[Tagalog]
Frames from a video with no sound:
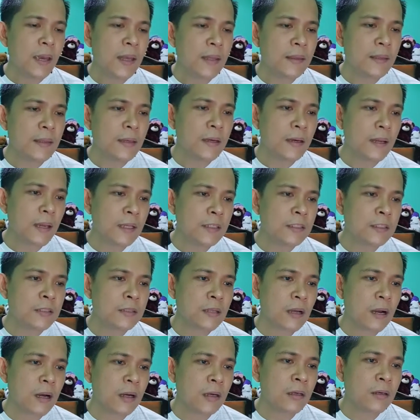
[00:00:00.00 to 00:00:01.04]
And the
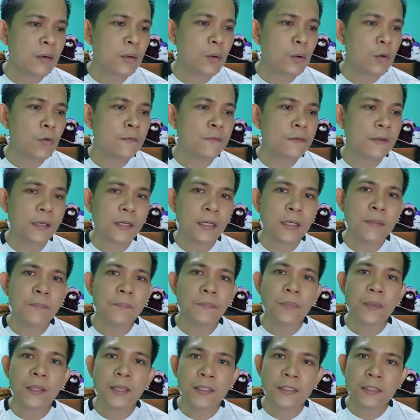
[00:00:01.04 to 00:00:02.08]
rest are over
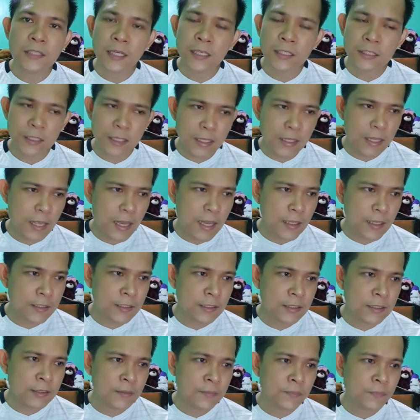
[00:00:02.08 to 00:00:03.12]
60
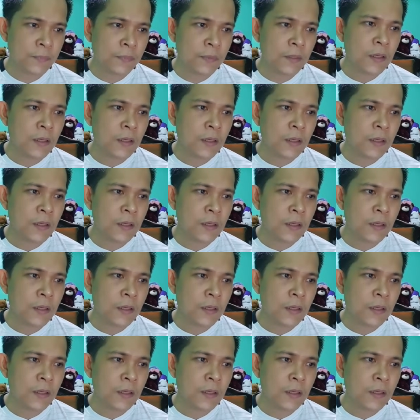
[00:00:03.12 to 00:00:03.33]
days.